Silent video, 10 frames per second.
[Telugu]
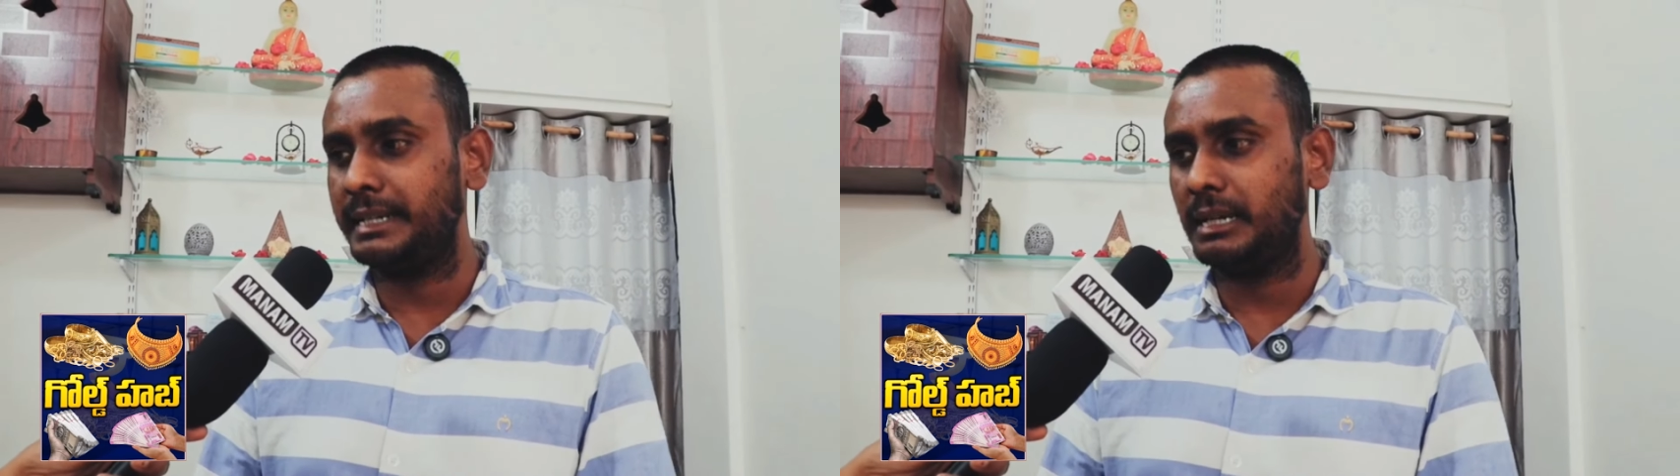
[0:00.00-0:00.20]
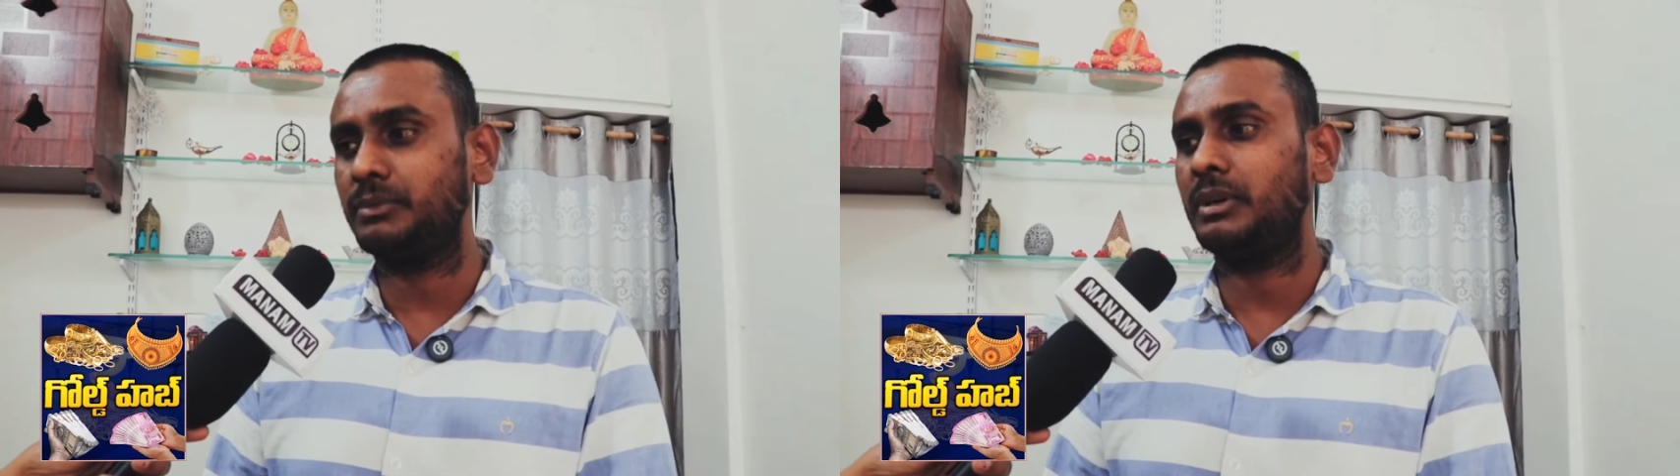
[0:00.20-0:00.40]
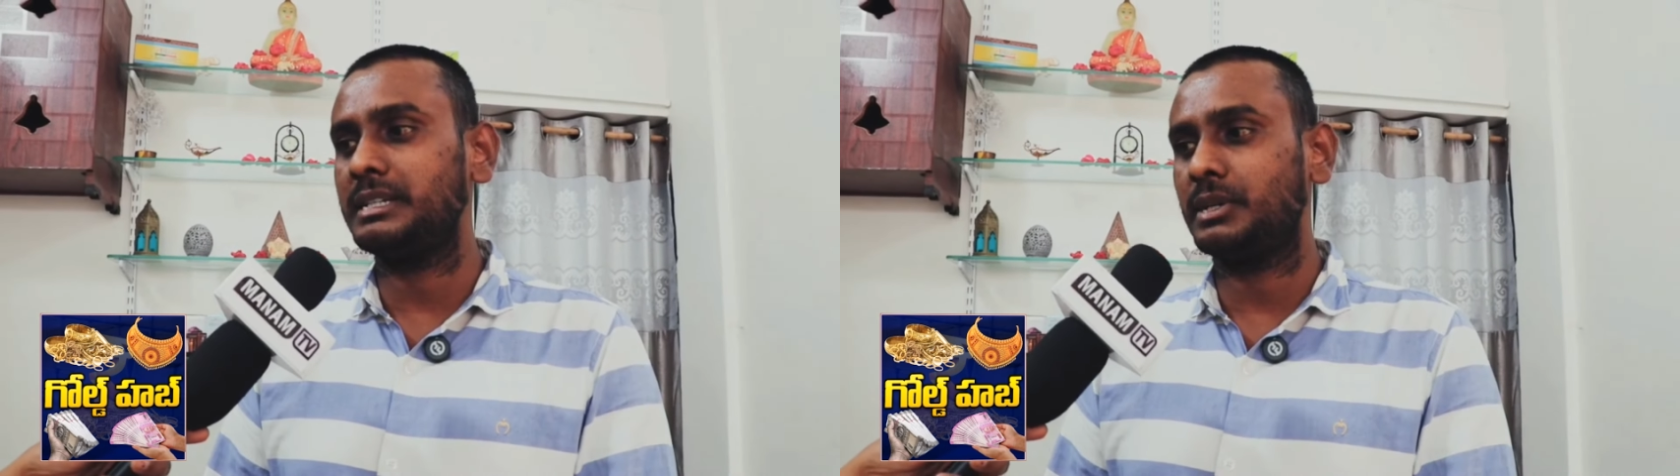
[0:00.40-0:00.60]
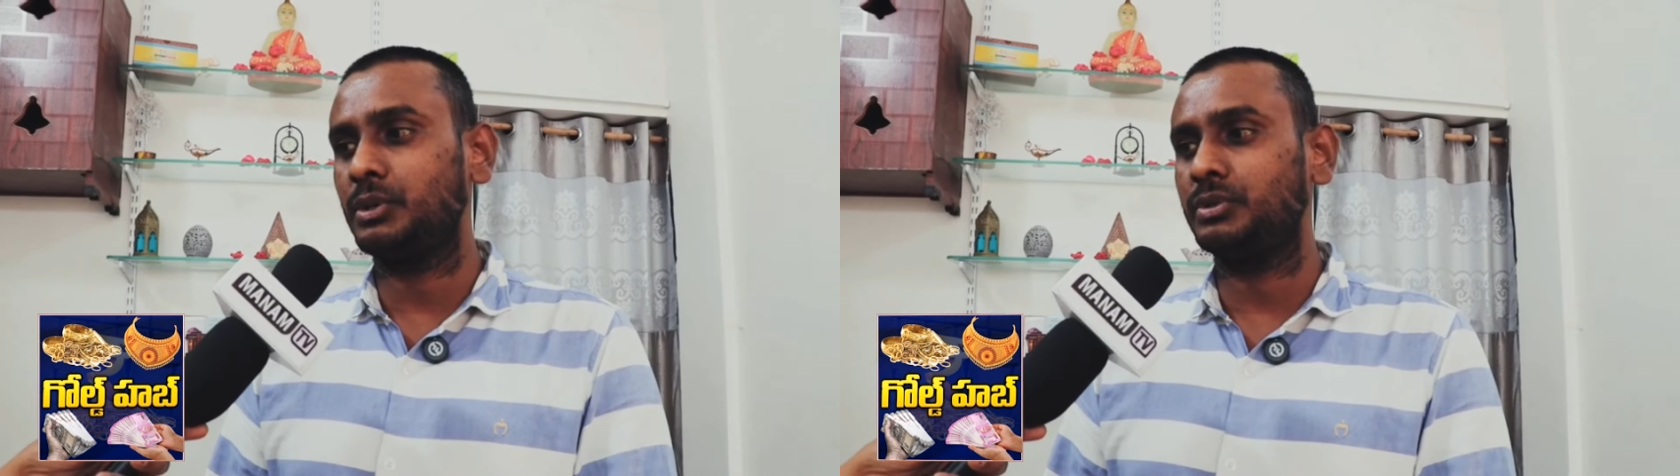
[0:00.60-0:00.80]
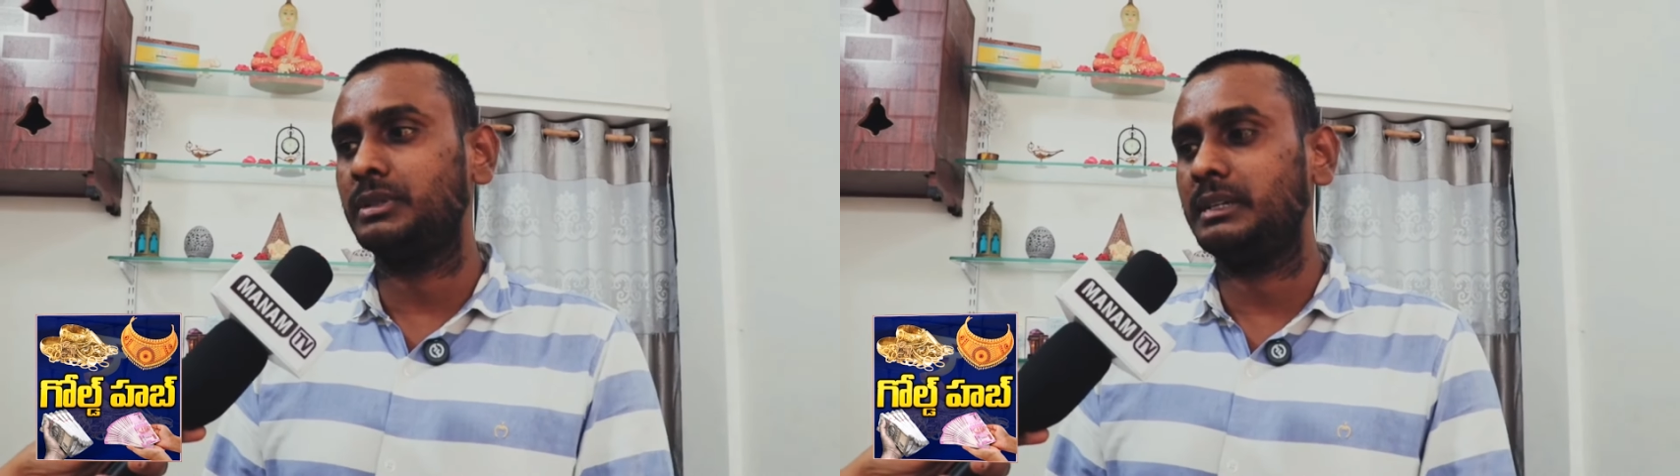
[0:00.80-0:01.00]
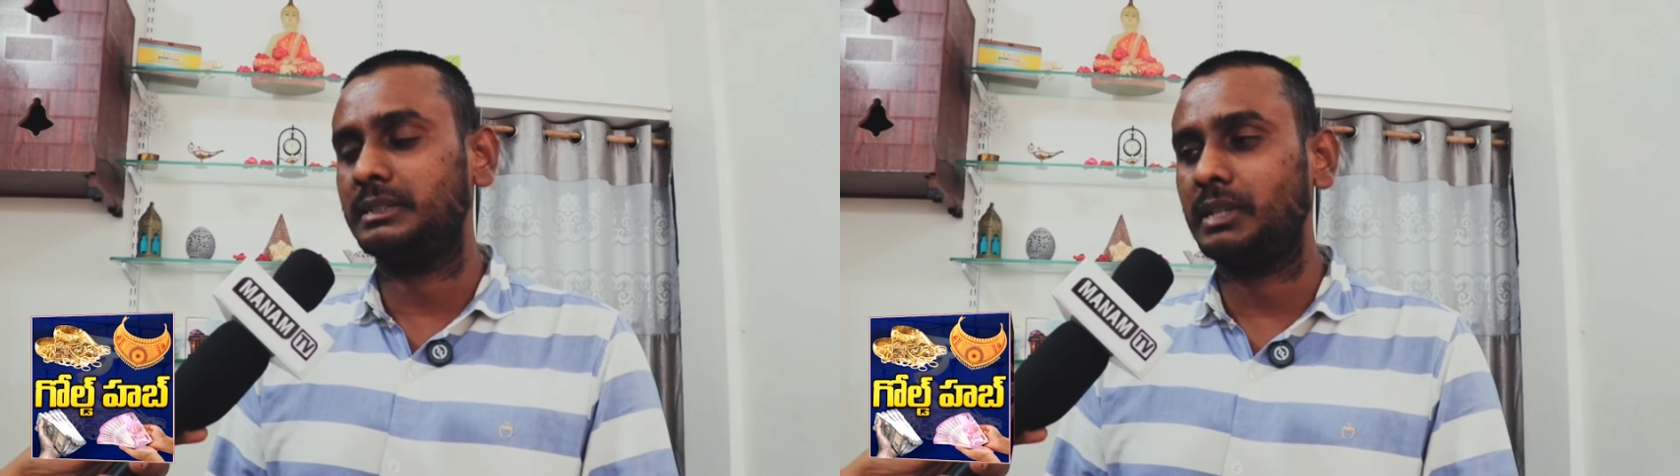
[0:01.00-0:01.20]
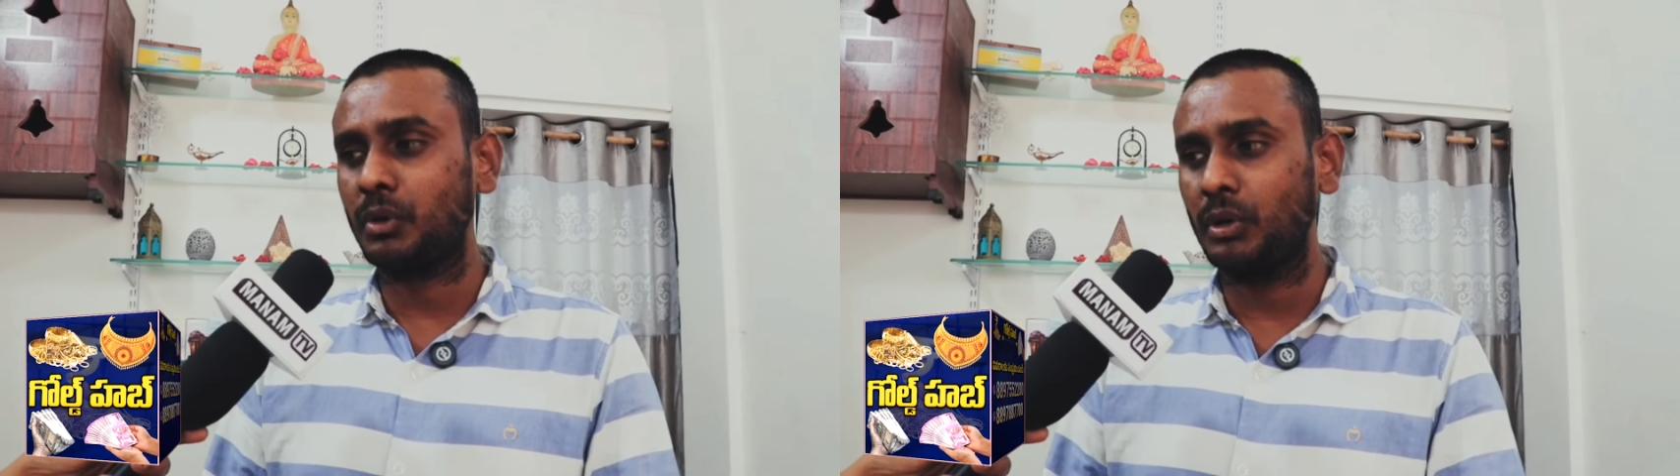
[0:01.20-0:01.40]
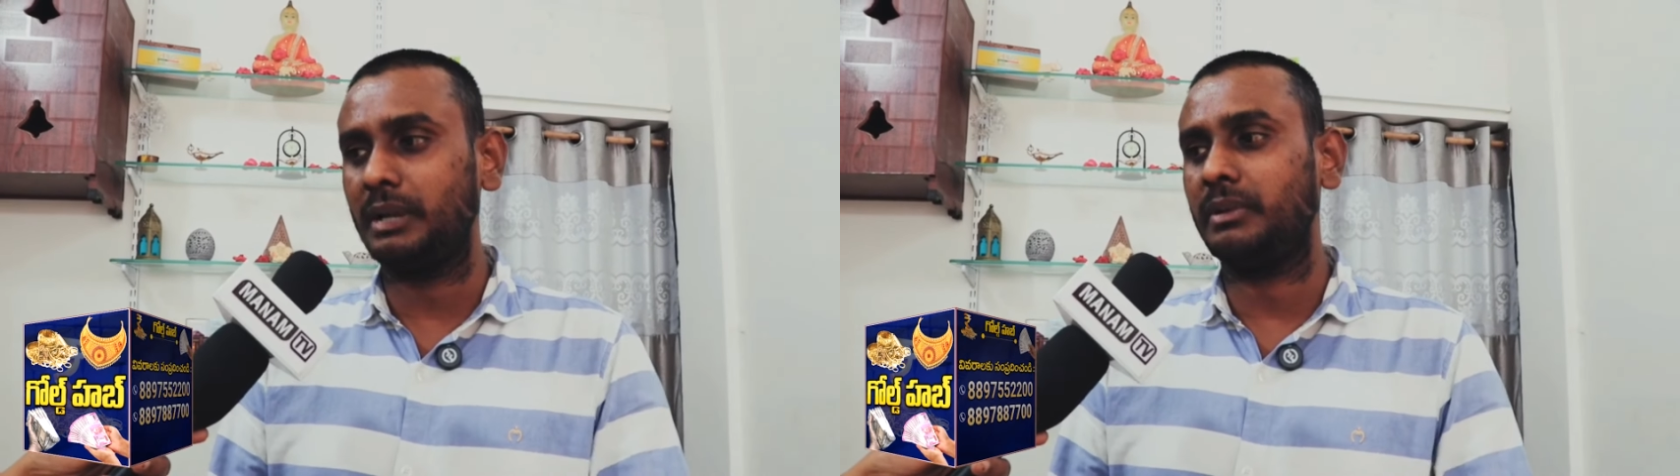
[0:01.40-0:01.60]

చేయడం ద్వారా జరుగుతుంది తక్కువలో hmm.